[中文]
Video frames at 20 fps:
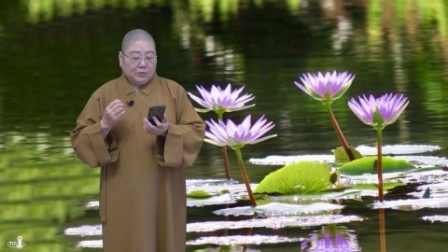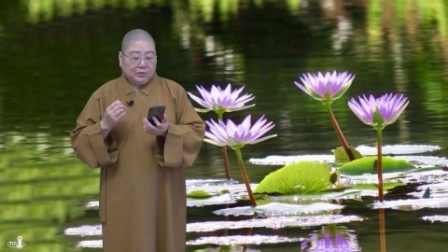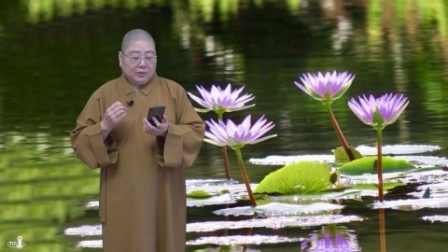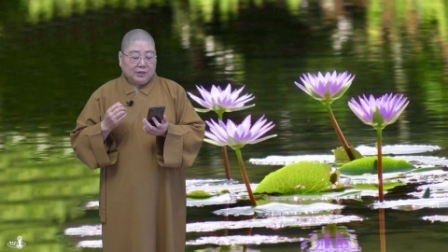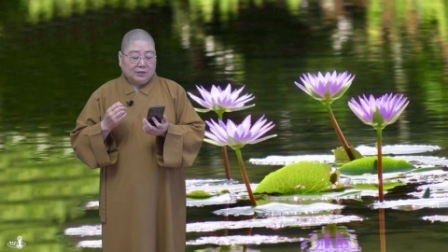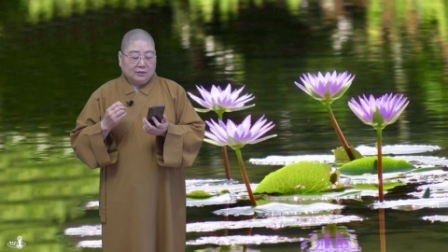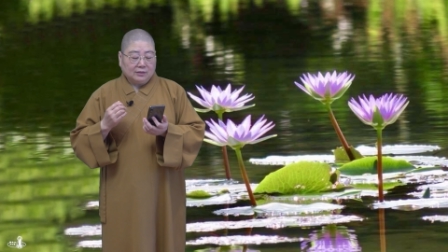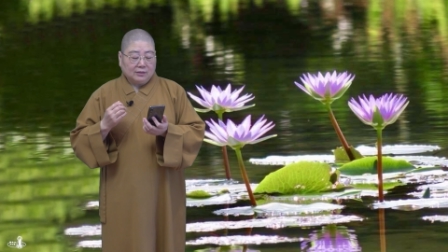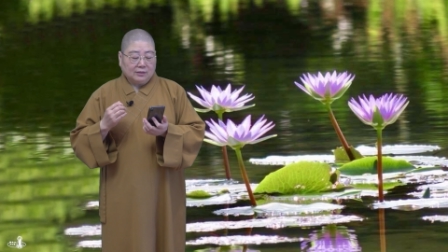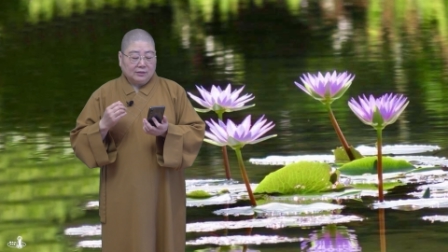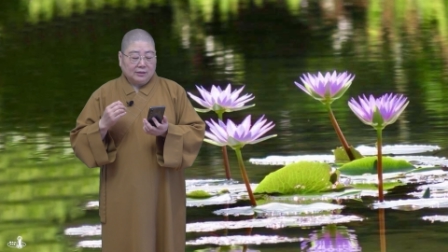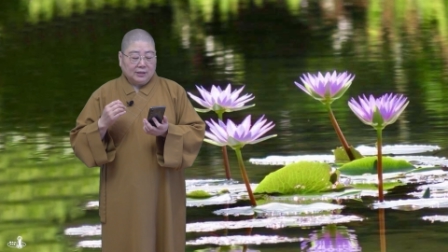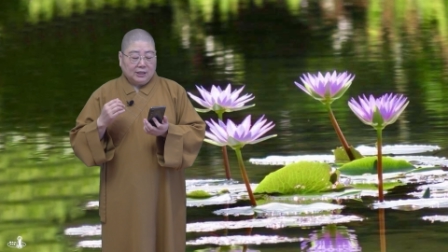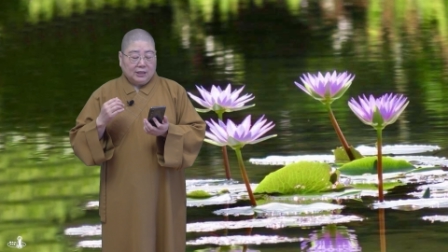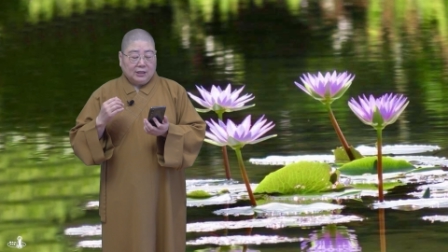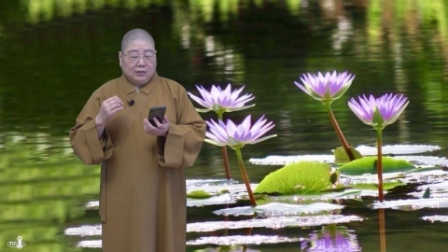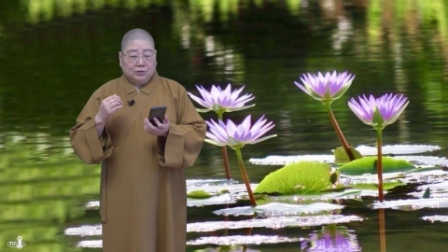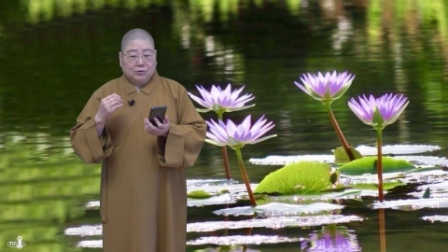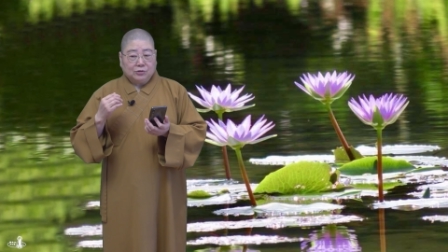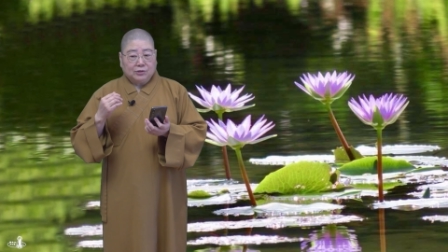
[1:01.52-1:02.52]
愿哦，
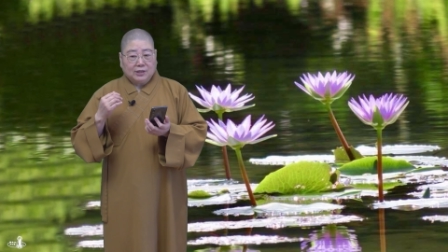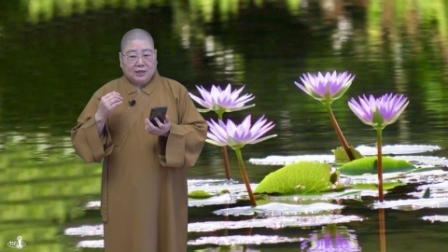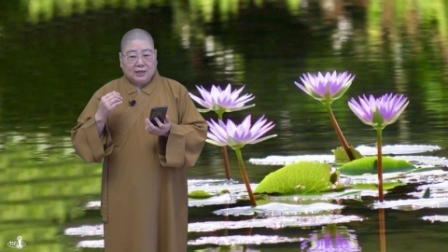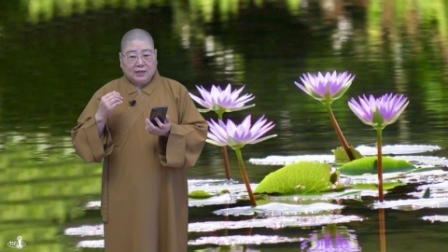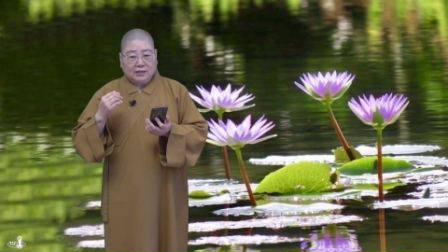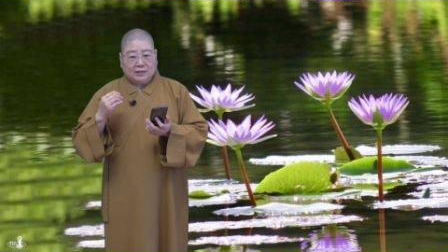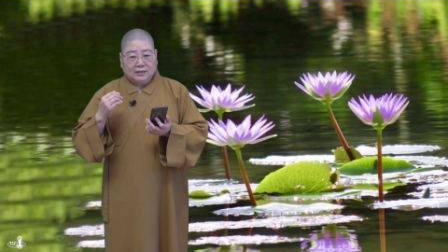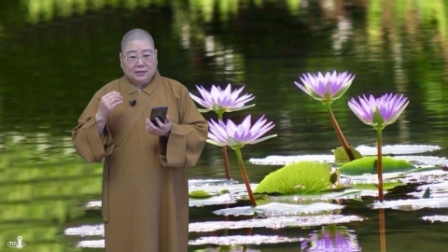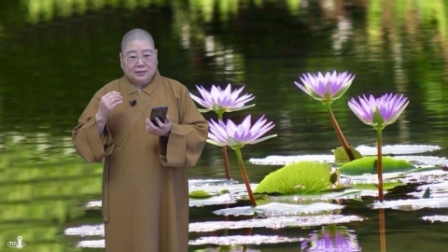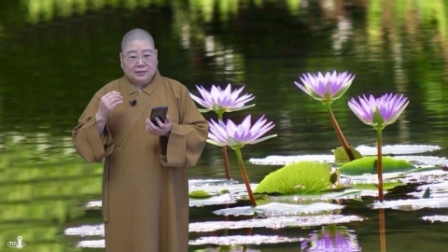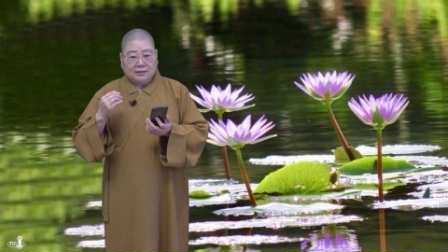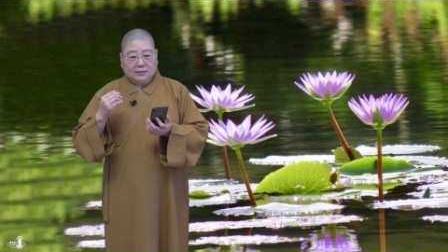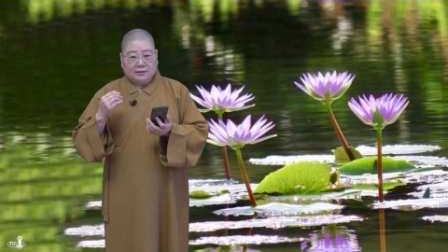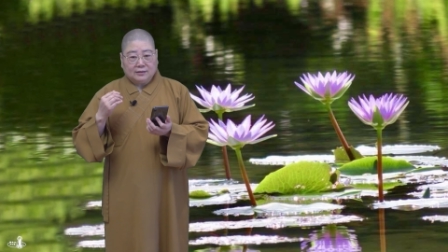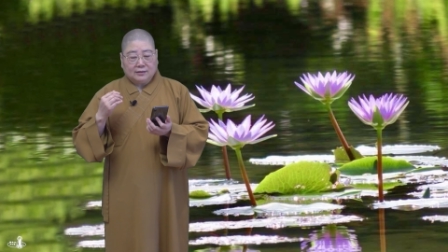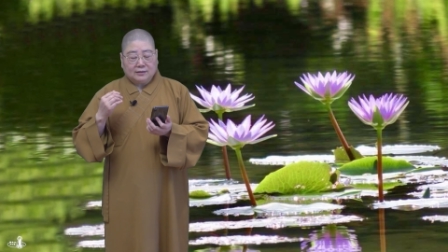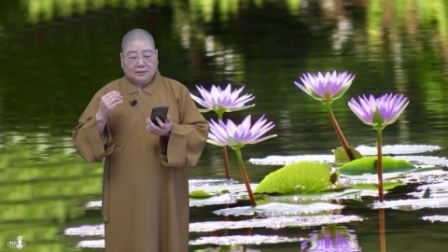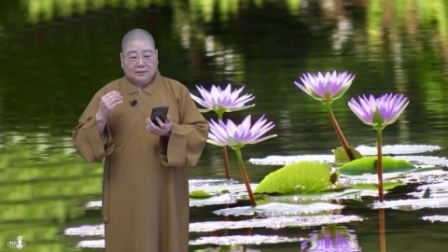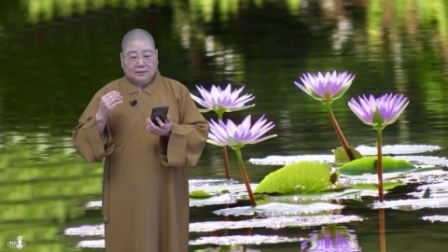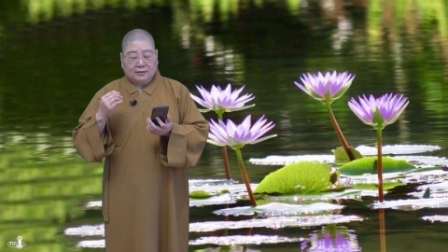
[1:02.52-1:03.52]
就在
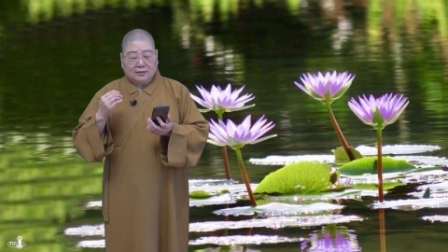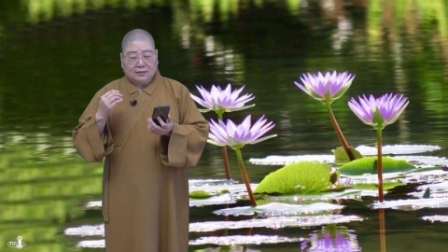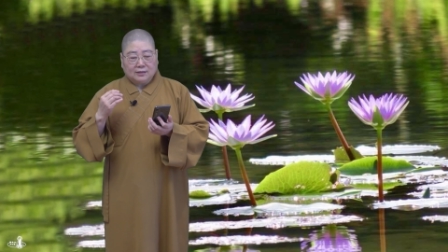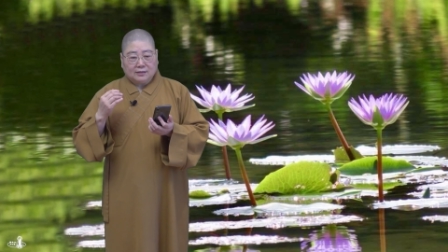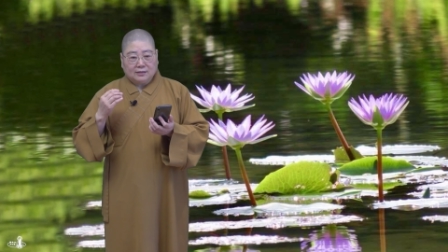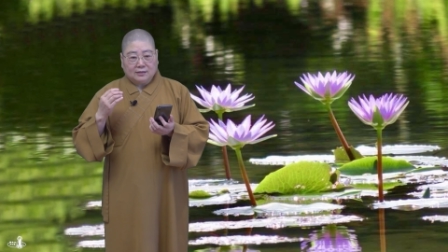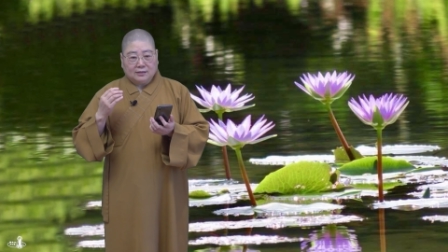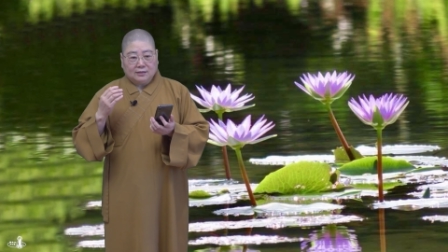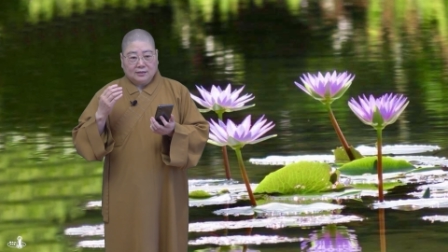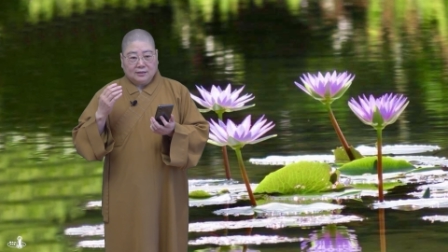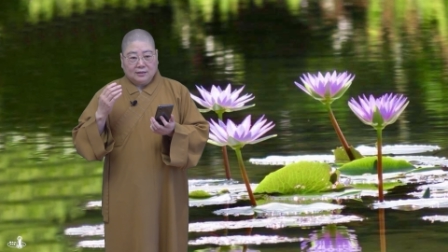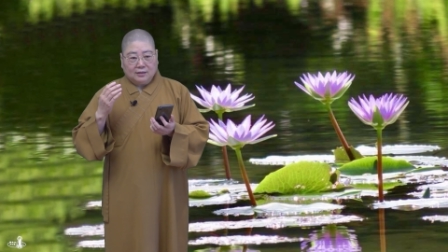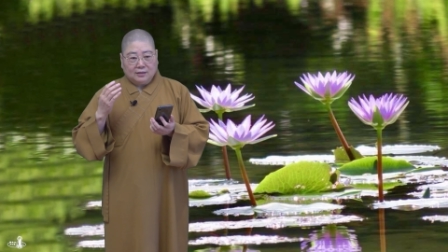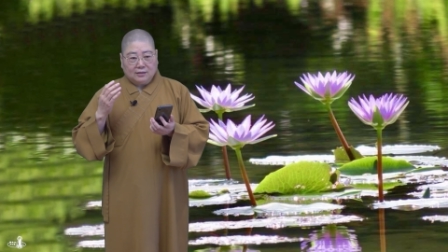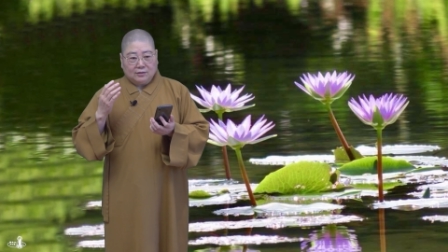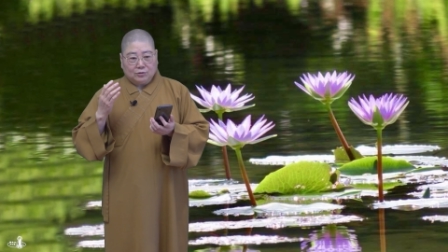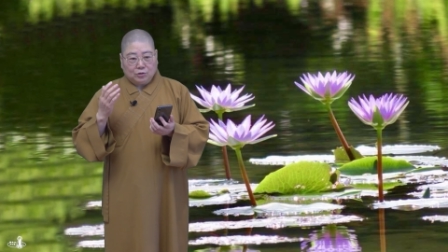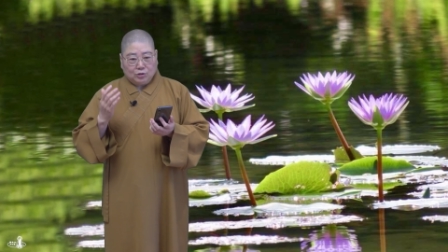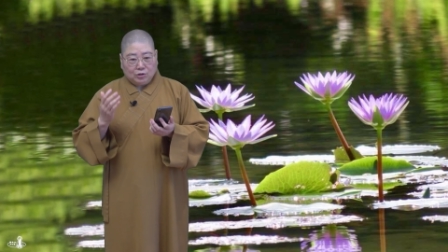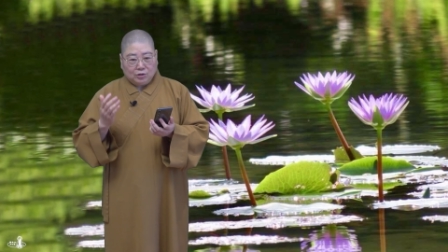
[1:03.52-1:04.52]
呃这个
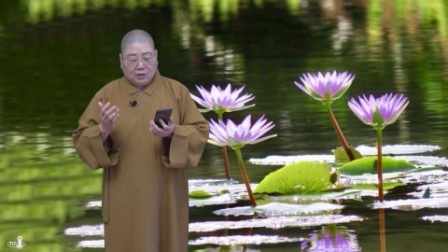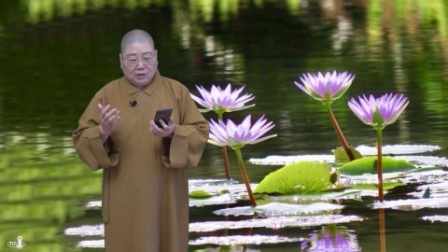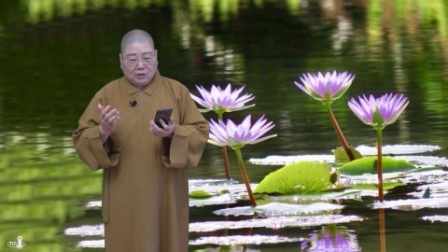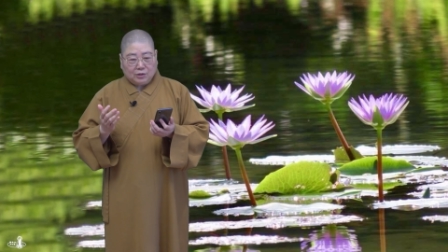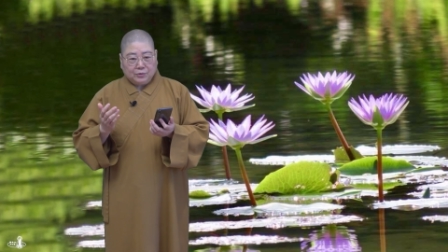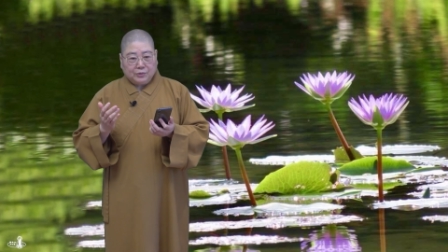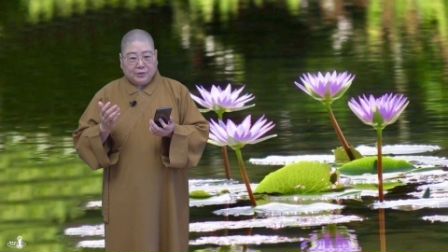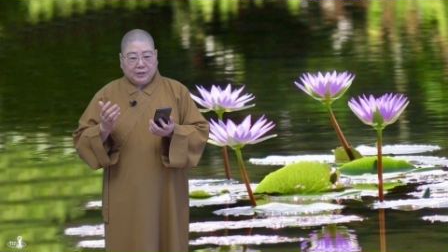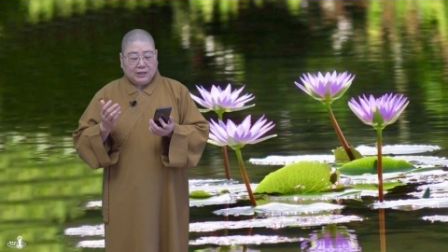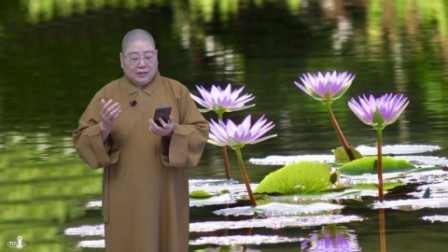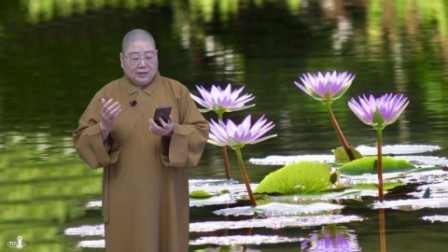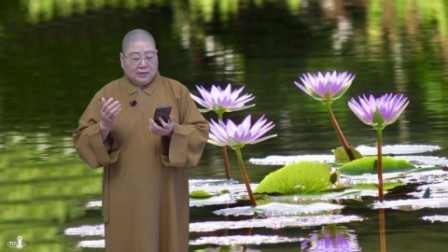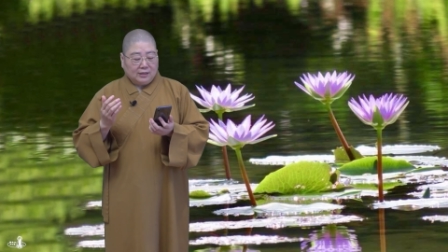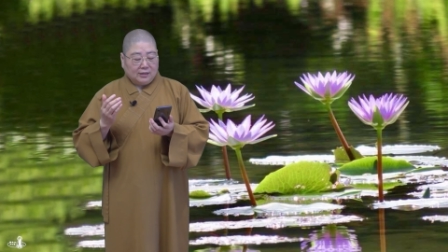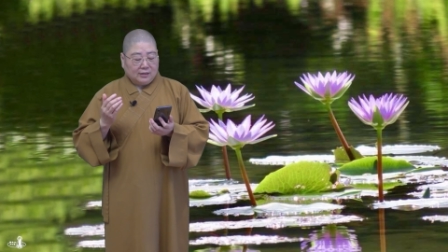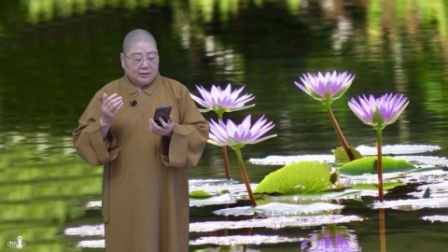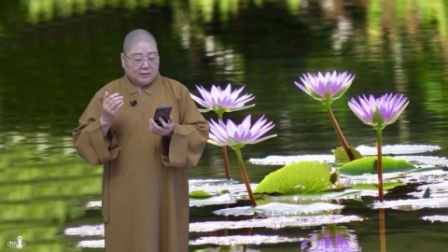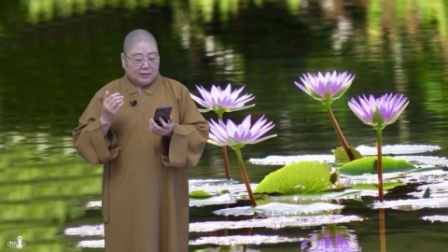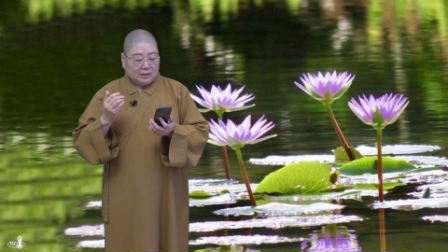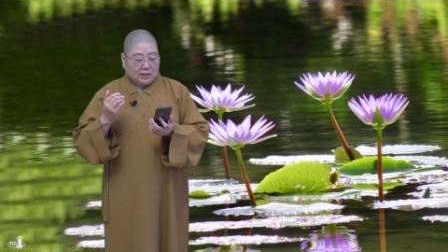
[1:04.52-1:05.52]
去年皈依了，